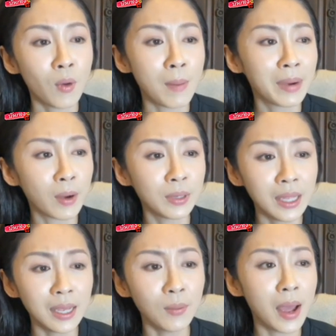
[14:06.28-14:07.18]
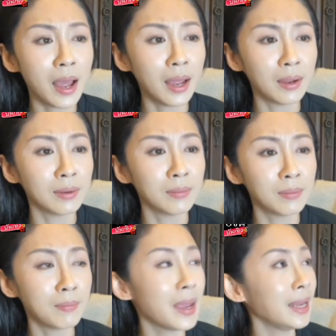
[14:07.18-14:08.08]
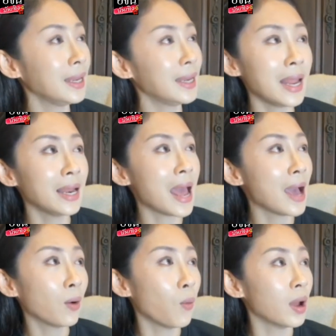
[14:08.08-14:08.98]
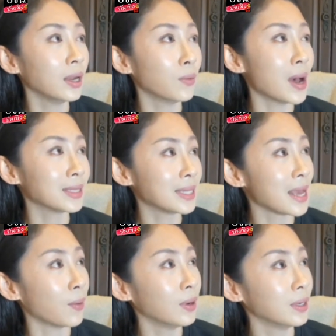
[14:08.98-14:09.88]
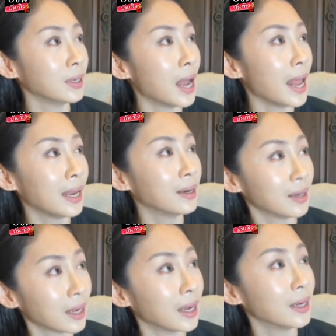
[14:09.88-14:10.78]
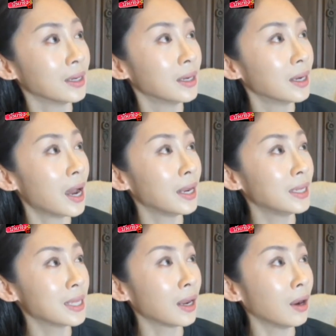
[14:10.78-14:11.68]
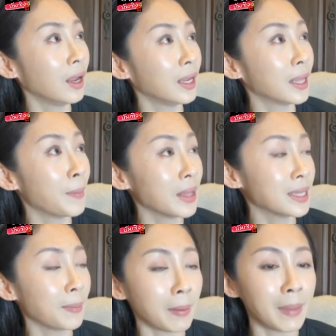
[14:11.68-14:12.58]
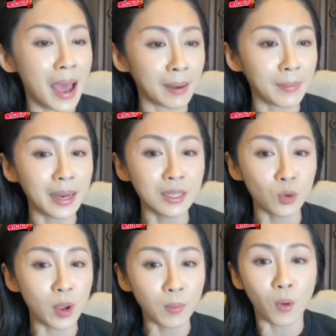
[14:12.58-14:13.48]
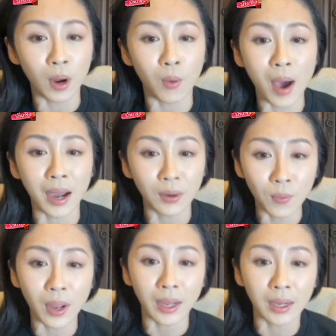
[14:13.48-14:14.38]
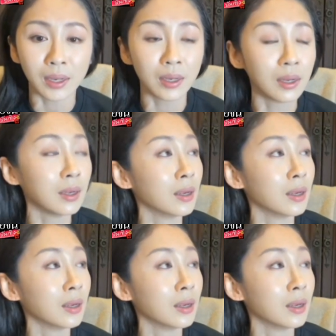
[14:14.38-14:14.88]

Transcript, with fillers: ความเร็วที่ว่าไม่ได้น่ากลัวหรือหวาดเสียวหรืออะไรเลยค่ะอันนี้ฉันก็เลยทำให้ฉันประมาทไม่ได้ช่วยโมระวังด้วยค่ะ